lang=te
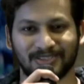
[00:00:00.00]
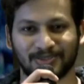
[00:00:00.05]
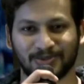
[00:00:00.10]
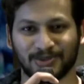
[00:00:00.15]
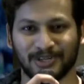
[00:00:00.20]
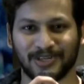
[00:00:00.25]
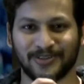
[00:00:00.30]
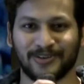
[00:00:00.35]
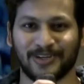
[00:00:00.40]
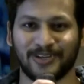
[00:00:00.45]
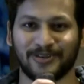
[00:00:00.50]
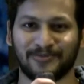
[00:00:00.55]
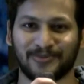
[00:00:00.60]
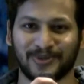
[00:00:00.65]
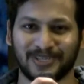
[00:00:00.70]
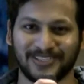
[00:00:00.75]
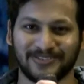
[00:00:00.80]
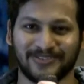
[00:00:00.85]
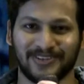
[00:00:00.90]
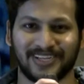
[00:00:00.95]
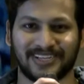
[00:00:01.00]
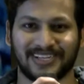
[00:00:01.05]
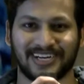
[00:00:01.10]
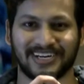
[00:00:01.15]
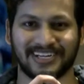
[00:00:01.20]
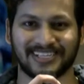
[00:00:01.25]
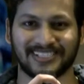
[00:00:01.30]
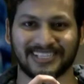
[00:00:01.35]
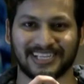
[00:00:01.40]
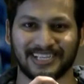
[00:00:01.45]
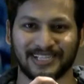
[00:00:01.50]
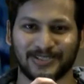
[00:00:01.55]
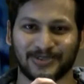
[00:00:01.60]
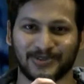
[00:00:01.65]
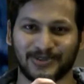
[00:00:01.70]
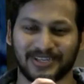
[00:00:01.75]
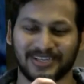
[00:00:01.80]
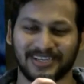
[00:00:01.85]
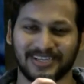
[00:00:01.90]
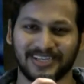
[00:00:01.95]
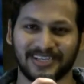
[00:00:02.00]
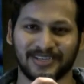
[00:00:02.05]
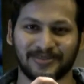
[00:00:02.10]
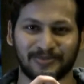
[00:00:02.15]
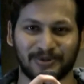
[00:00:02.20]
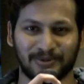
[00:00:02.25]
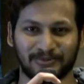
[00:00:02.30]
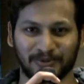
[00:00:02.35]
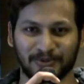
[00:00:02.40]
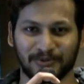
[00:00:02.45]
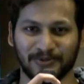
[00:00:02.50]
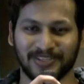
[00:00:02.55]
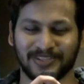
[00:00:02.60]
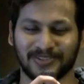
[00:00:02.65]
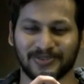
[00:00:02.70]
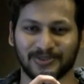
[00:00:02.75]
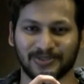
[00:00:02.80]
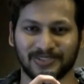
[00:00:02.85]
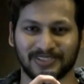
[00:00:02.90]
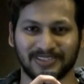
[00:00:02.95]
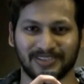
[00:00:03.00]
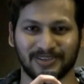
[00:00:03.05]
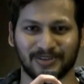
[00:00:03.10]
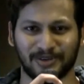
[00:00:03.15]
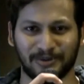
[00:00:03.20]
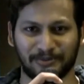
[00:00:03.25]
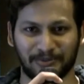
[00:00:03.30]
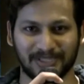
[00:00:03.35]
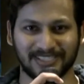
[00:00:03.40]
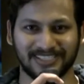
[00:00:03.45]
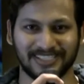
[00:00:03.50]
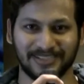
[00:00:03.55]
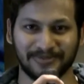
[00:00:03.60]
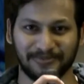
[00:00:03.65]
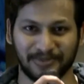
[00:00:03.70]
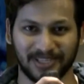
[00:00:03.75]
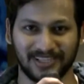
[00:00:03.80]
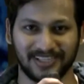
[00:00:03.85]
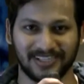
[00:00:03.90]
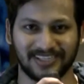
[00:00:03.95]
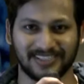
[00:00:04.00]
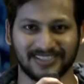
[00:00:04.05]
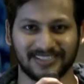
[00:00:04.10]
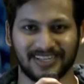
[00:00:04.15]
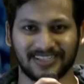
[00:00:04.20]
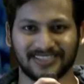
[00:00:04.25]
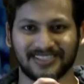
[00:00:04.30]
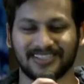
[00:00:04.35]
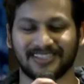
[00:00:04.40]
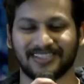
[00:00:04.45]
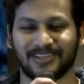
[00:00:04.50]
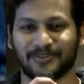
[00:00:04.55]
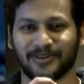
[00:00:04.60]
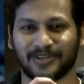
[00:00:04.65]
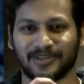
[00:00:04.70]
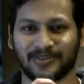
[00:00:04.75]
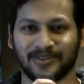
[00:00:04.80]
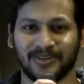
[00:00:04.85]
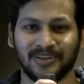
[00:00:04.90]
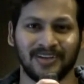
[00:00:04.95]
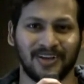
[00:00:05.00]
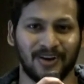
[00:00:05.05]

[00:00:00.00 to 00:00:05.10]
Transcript: చూడని వాళ్ళు ప్లీజ్ వెళ్ళి థియేటర్స్కి వెళ్ళి చూడండి మా మూవీని చూసి ఒక మంచి పెద్ద సక్సెస్గా పెట్టి